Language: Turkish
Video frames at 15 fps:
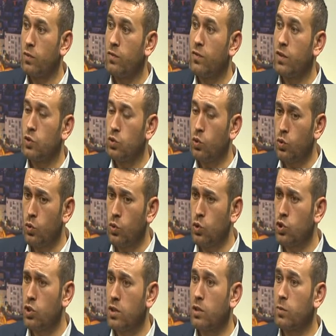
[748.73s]
Ve son
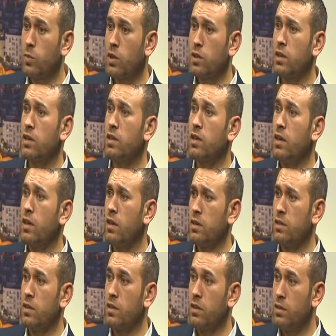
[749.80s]
3 yıldır baktık ki
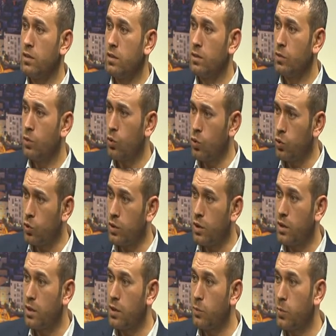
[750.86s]
artık o tür
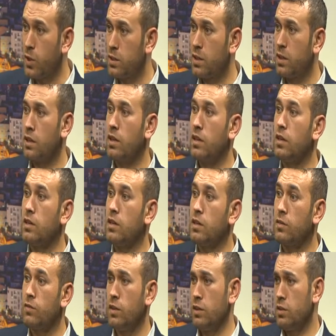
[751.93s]
yerlere pazar alanlarına
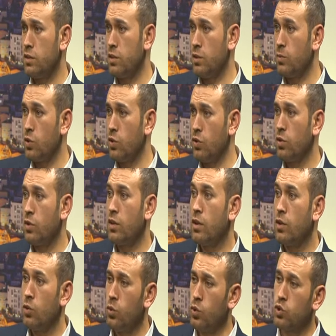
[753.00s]
falan sığmıyor.
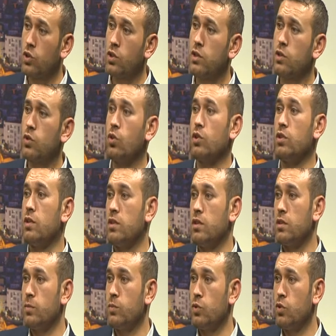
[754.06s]
3 yıldır Gökdere'de
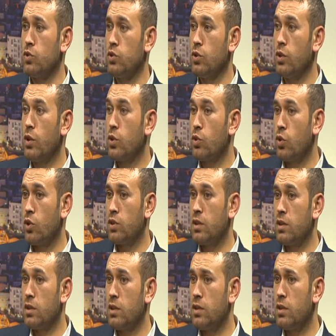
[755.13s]
yapıyoruz. Gökdere.
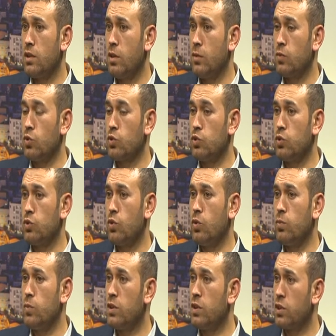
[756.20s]
Gökdere'de de hamdolsun
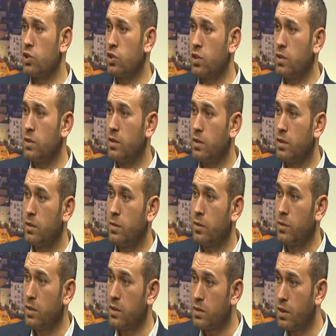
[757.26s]
10 bini aşkın
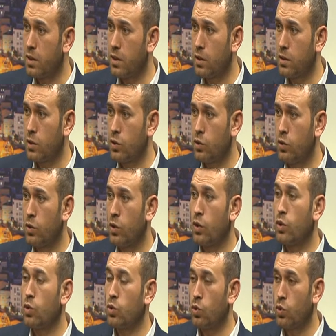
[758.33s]
insan katılıyor.
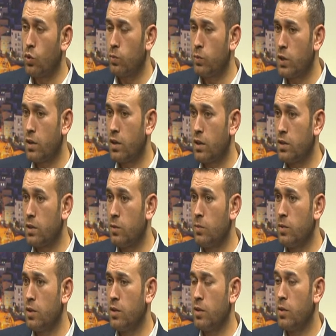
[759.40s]
Yoğun bir
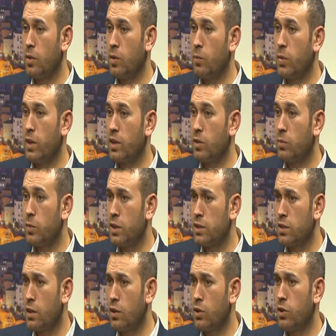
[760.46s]
katılımla Peygamber
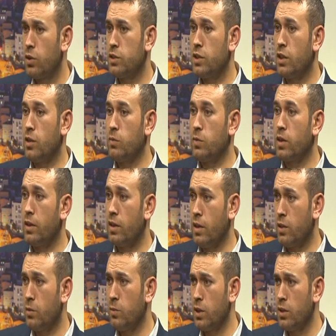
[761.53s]
sallallahu aleyhi ve sellem'i
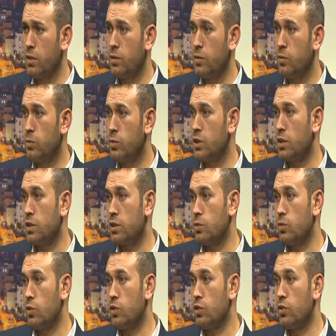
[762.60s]
anmak bize nasip
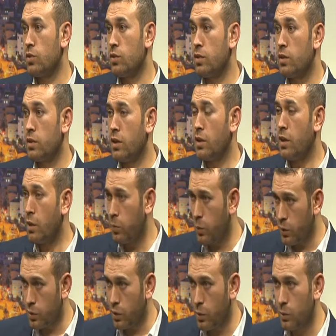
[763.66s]
oluyor. Yani hep
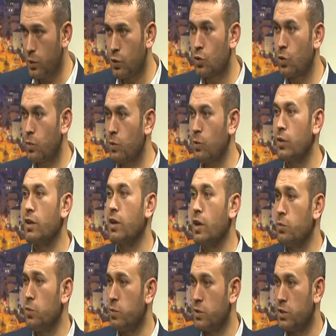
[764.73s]
tabii ki toplam olarak
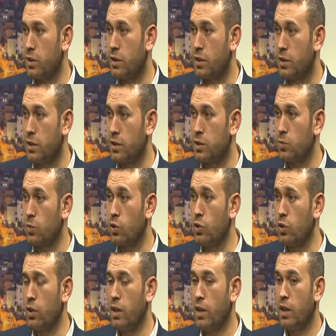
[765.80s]
hepimize nasip oluyor.